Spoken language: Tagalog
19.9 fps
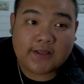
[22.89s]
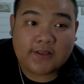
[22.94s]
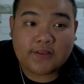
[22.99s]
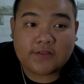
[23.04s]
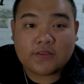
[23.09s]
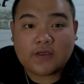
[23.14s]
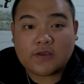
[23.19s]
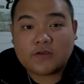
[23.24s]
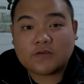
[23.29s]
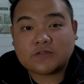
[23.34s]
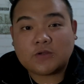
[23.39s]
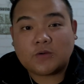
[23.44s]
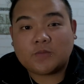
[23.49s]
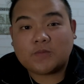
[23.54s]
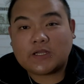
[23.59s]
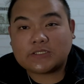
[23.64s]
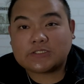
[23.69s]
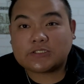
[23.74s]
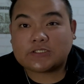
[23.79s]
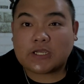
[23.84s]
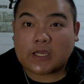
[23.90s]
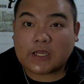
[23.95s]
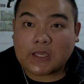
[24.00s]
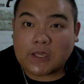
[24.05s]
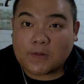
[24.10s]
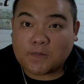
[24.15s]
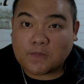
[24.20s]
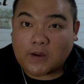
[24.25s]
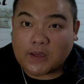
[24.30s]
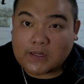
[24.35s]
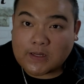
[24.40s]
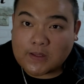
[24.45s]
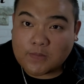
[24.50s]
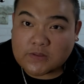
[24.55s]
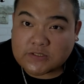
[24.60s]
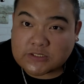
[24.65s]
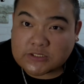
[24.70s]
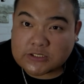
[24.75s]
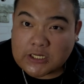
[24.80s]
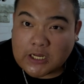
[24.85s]
Thank you so much. Again, my name
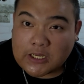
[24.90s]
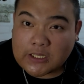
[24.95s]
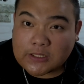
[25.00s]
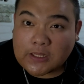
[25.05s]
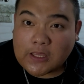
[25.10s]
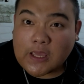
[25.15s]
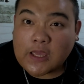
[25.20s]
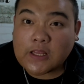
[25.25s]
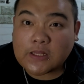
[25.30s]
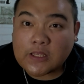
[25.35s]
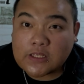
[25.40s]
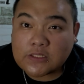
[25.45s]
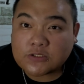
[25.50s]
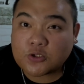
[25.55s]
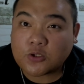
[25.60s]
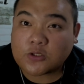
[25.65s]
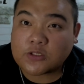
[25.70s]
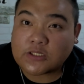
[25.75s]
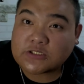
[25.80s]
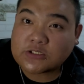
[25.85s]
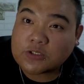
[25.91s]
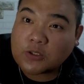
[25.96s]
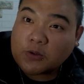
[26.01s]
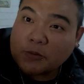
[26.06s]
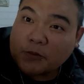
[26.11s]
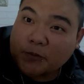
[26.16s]
is Chad and enjoy the show.